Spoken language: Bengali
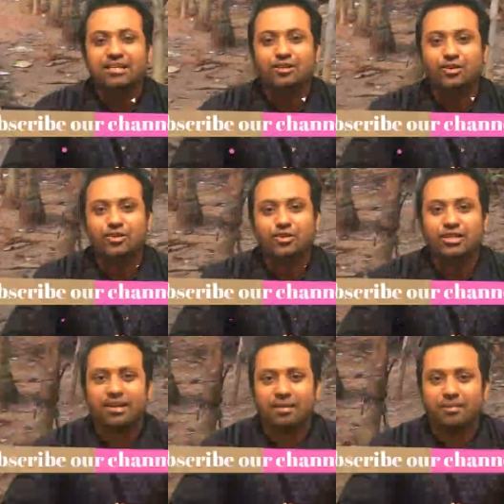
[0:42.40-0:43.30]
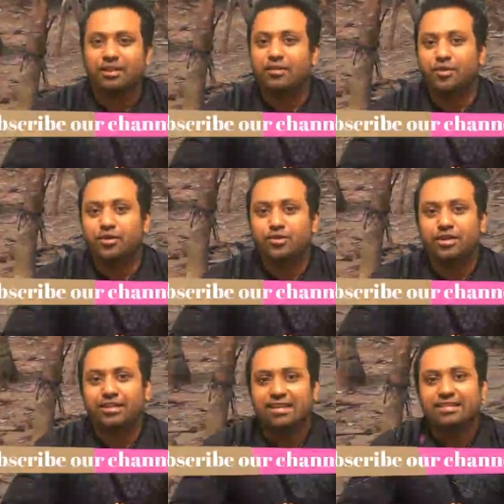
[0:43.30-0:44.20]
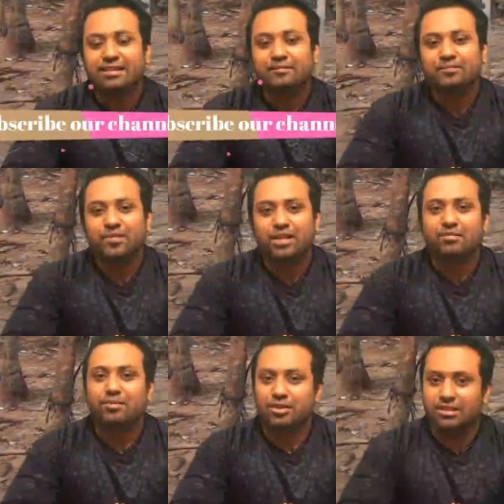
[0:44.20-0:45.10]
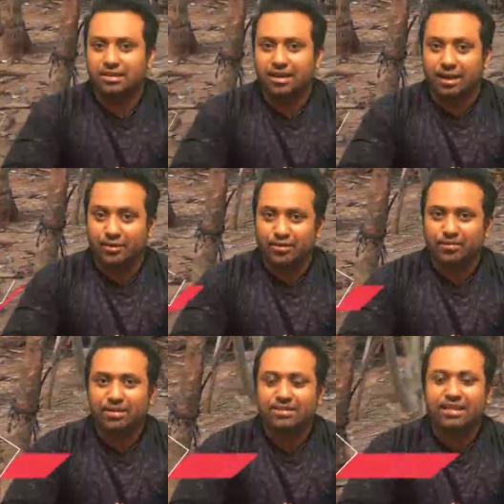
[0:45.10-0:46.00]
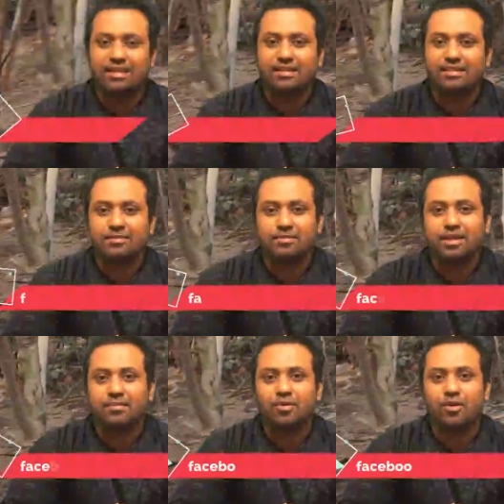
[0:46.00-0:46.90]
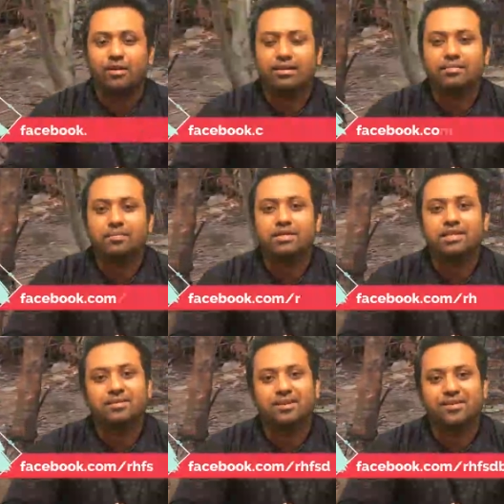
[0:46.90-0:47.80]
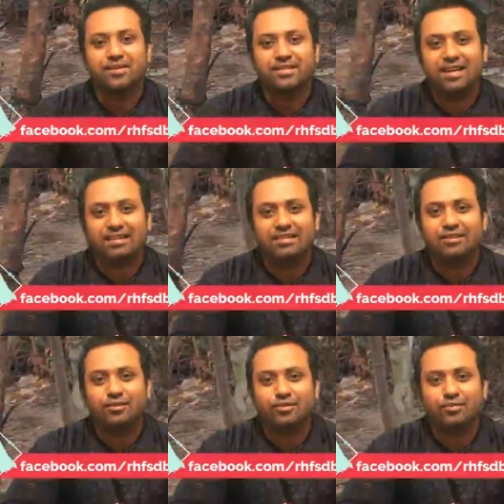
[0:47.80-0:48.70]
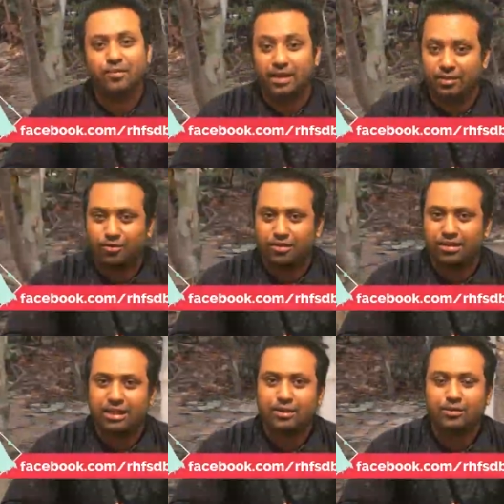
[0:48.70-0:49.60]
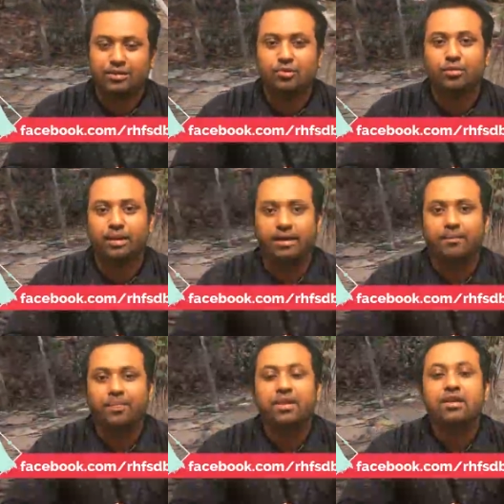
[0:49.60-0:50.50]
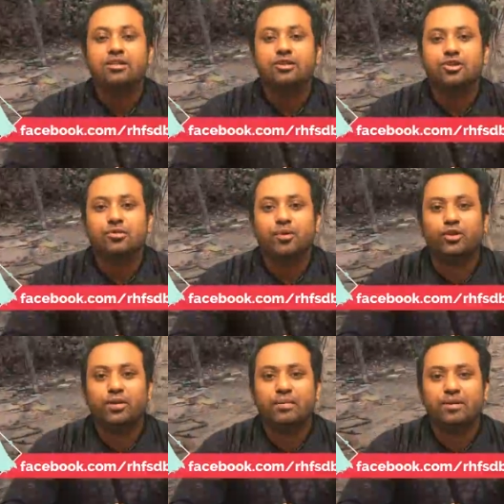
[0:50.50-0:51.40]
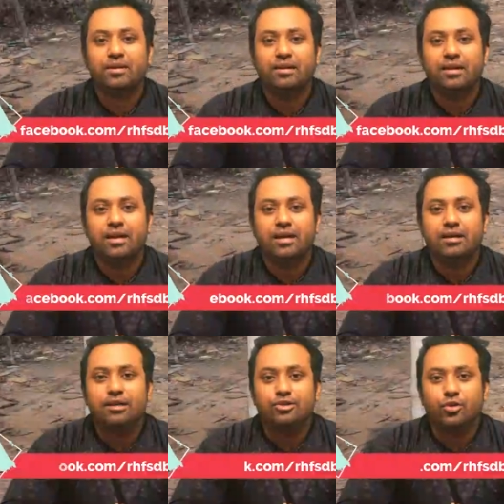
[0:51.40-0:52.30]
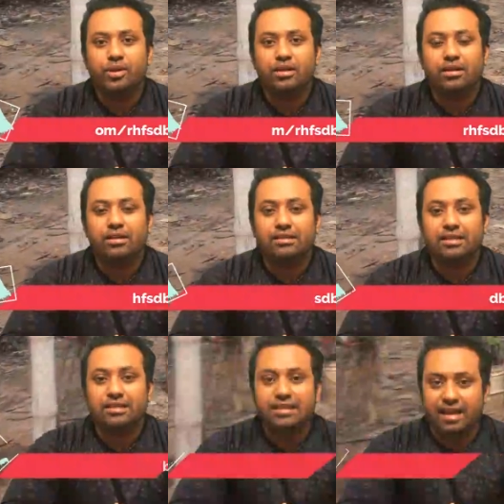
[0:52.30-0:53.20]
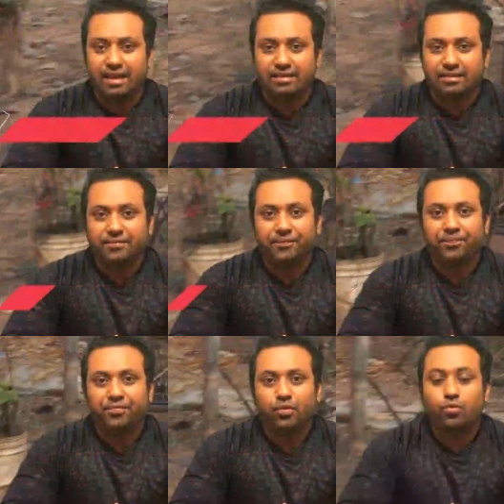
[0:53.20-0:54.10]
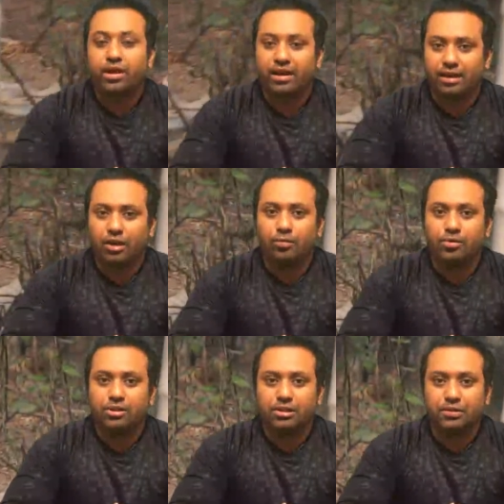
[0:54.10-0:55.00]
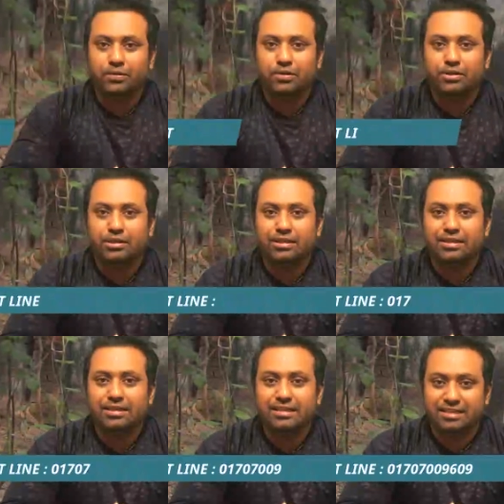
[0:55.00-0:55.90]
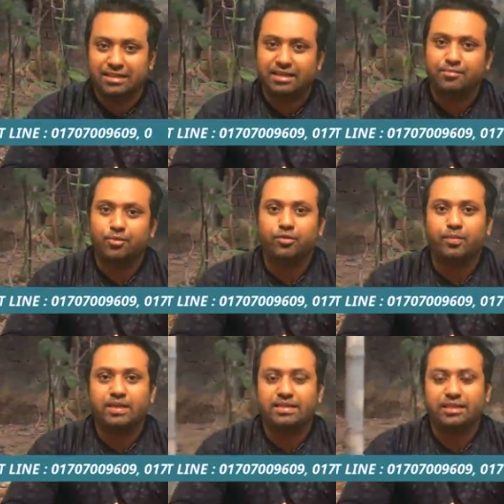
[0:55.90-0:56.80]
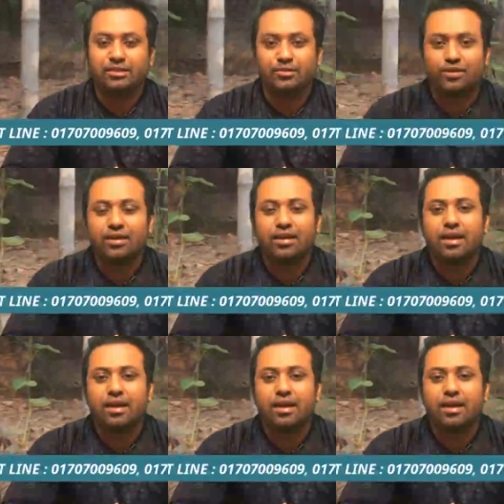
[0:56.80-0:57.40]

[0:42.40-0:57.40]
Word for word: সো দর্শক যারা আমাদের এই ভিডিওটা দেখছেন তাদের মধ্যে যারা এখনও আমাদের চ্যানেলটা সাবস্ক্রাইব করেননি প্লিজ সাবস্ক্রাইব চ্যানেল বেল আইকনটিতে ক্লিক করতে ভুলবেন না দর্শক প্রথমে আমরা জমির যে জায়গাটা কোন এলাকায় অবস্থিত সেটা নিয়ে প্রথমে ডিসকাস করি